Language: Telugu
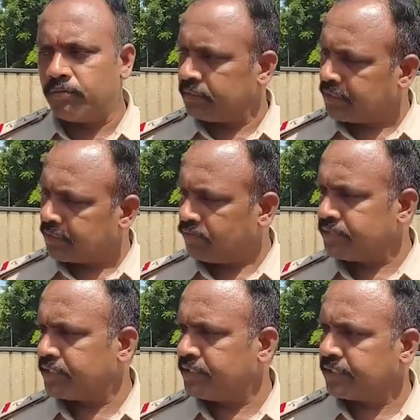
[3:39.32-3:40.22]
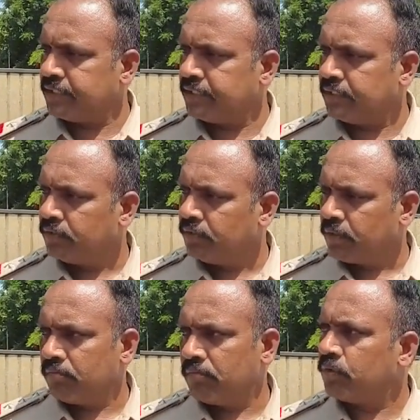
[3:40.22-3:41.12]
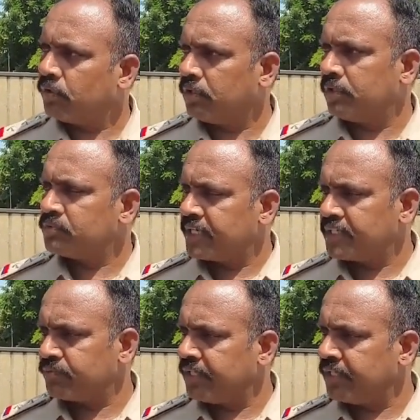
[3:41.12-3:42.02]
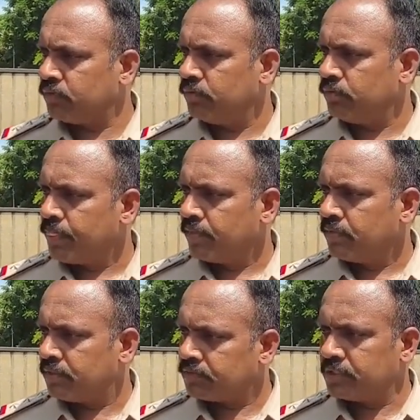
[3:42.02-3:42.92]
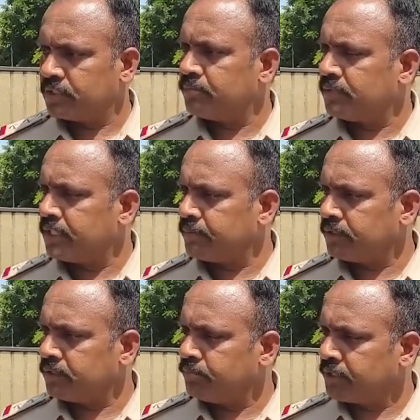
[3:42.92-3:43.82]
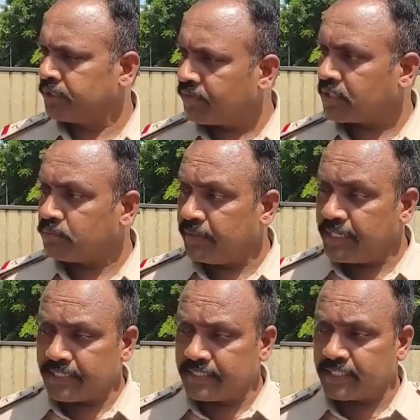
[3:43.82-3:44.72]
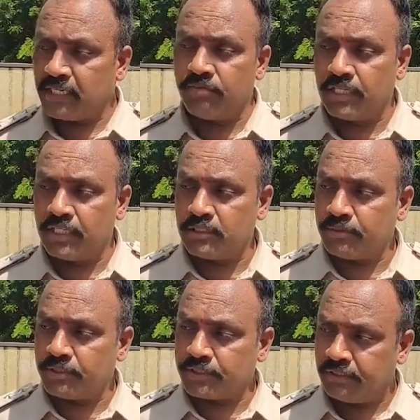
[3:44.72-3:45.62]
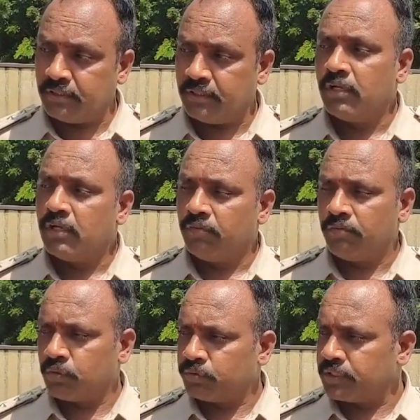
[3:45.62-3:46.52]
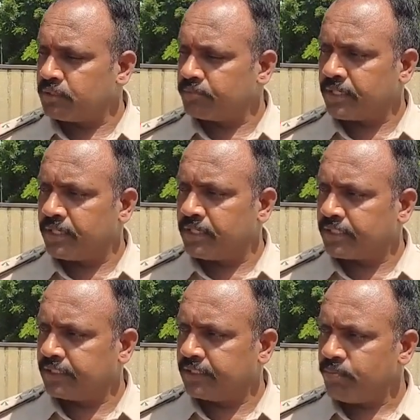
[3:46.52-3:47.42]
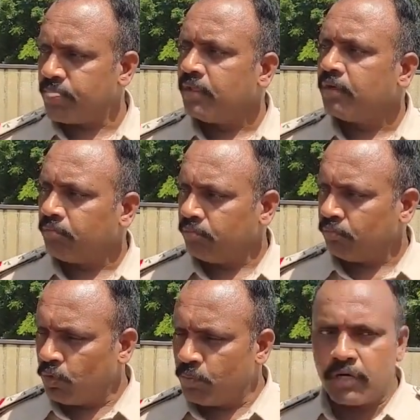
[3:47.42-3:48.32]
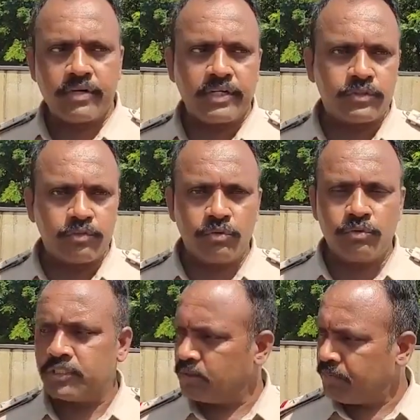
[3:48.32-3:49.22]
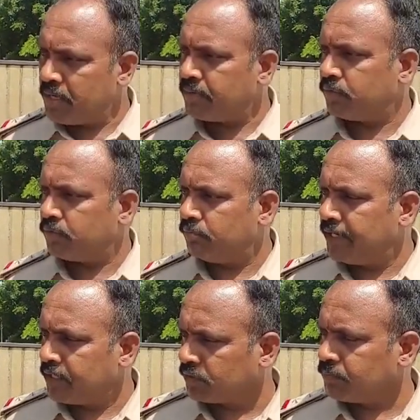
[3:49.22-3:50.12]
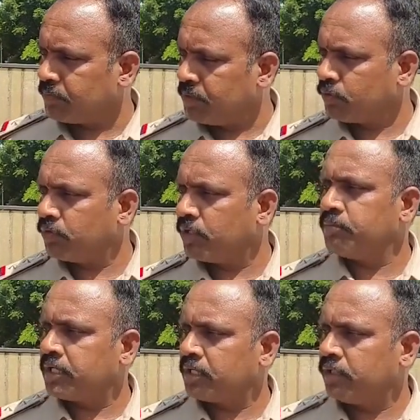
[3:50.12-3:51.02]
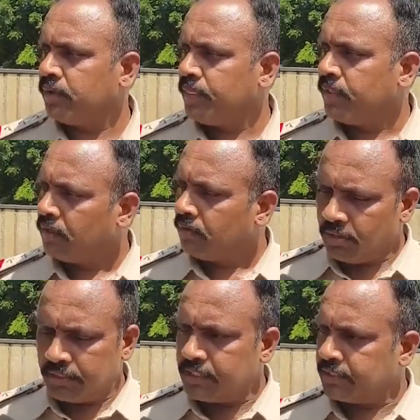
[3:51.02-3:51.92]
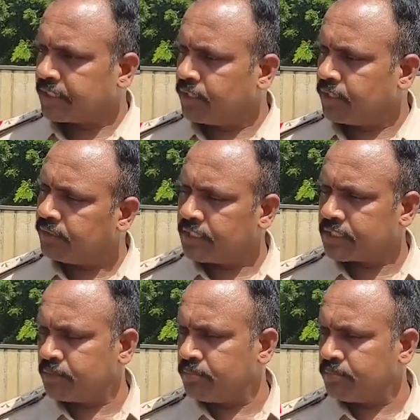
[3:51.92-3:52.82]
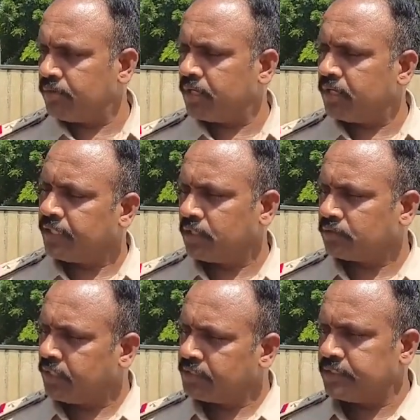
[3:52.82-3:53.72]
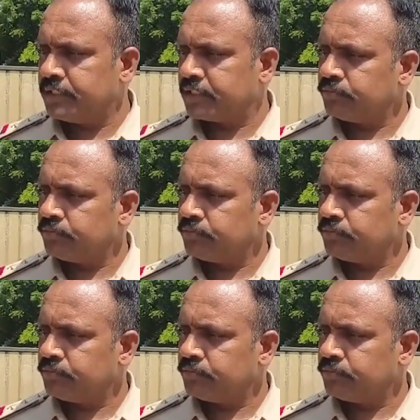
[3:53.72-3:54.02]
ఉండి వాళ్ళందరికీ వివరించడం జరిగింది వాళ్ళు కూడా సాటిస్ఫై అయ్యారు ఎస్ ఎంతమంది అయిపోయారంటే మిగతా వర్కర్స్ బయటికి ఎందుకు వెళ్ళనివ్వట్లేదని చెప్పేసి వాళ్ళు కొద్దిసేపు అడగడం జరిగింది లోపల ఉన్న వర్కర్స్ కూడా కొద్దిసేపు భయపడ్డారు బయటికి పోతే పబ్లిక్ ఉన్నారు ఏమంటారు అని వాళ్ళందరినీ దగ్గర ఉండి అందరినీ క్షేమంగా వాళ్ళ ఇళ్ళలోకి తరలించడం